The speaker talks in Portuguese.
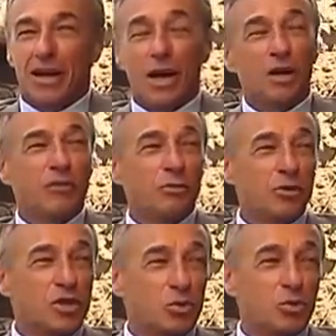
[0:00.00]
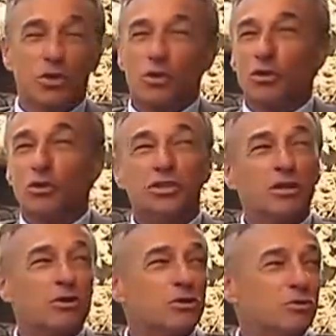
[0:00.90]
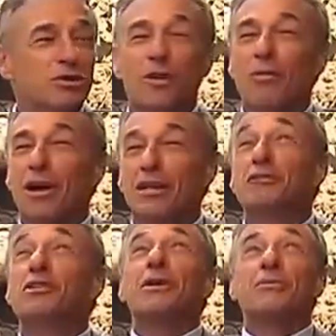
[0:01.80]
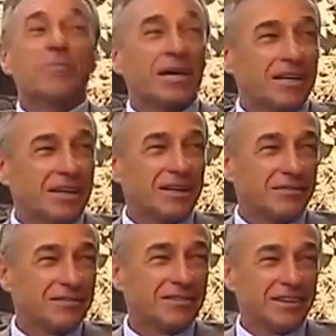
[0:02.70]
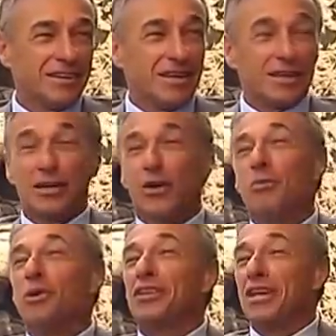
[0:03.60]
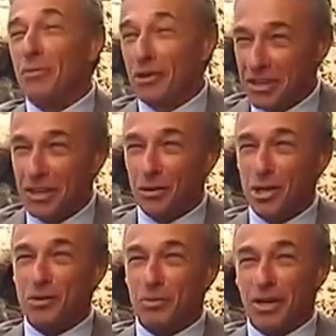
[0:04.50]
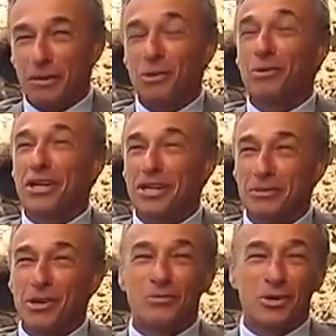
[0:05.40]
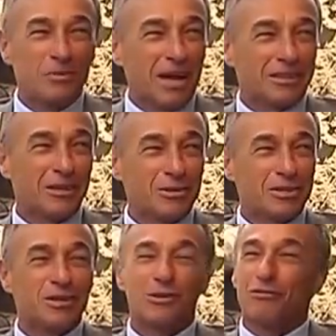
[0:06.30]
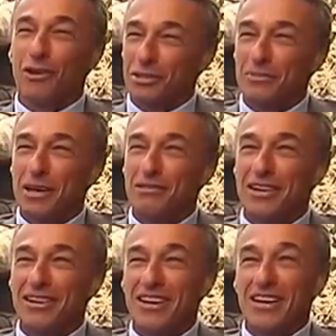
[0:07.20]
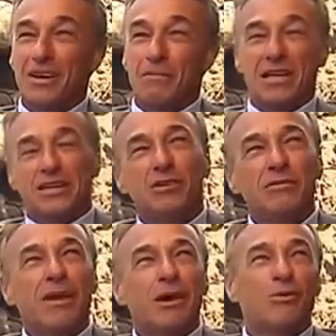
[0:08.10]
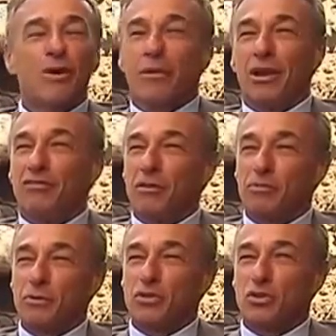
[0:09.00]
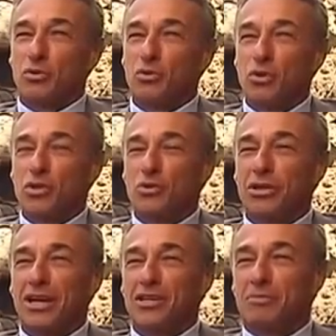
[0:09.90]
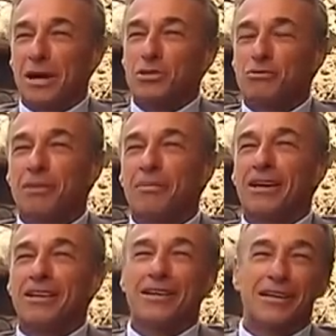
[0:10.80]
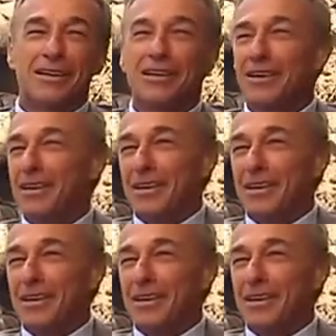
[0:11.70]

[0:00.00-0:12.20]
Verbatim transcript: Ah, nós vamos no estúdio. Quando eu chego, o estúdio era o ar livre debaixo de uma mangueira. Que é o Bom Dia, Bom Dia hoje, programa de um grande amigo meu, do Matheus, que eu volto de bia ver. Mas aquilo me marcou. Ah, nós vamos para um estúdio e é debaixo de uma mangueira.